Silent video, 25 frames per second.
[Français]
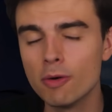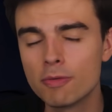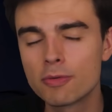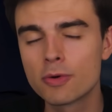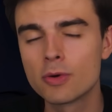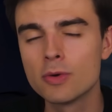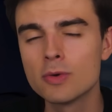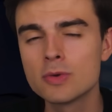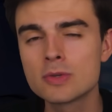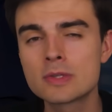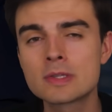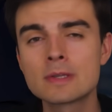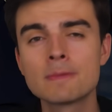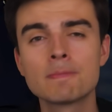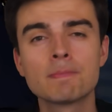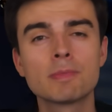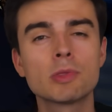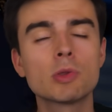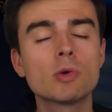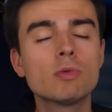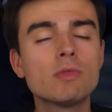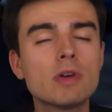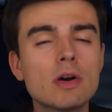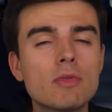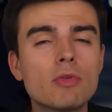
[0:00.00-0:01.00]
en France
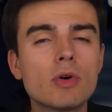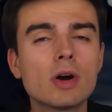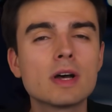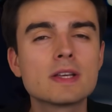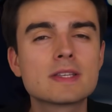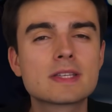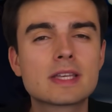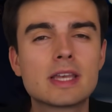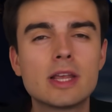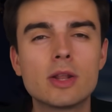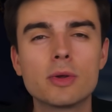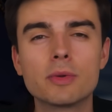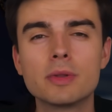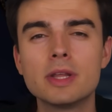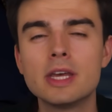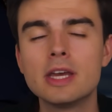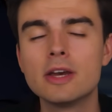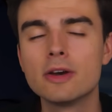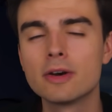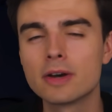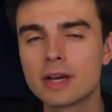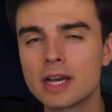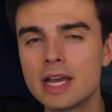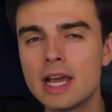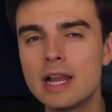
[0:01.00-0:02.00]
On va voir ce qu'il en est
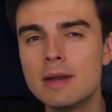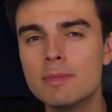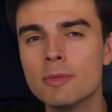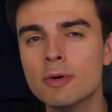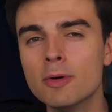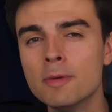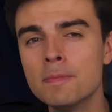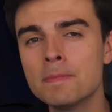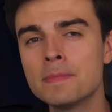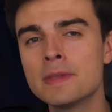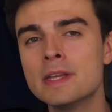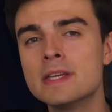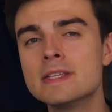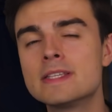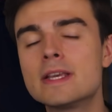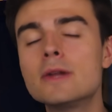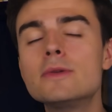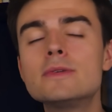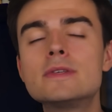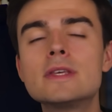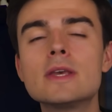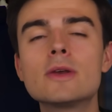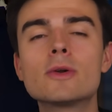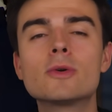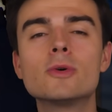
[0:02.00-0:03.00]
euh, réellement.
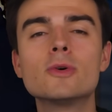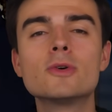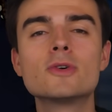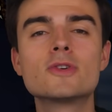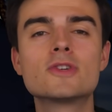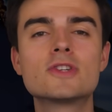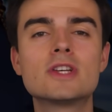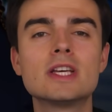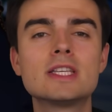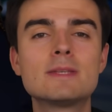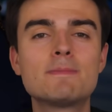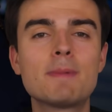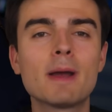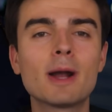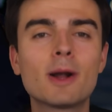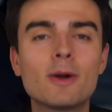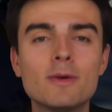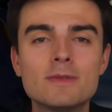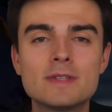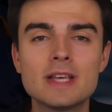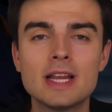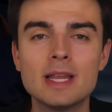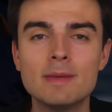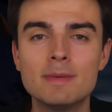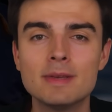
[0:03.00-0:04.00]
Salut c'est Hugo, j'espère que
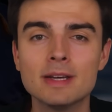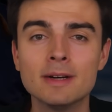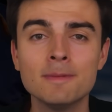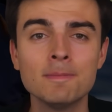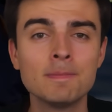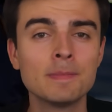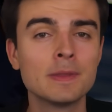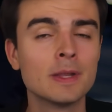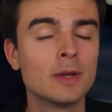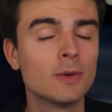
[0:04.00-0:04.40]
vous allez bien.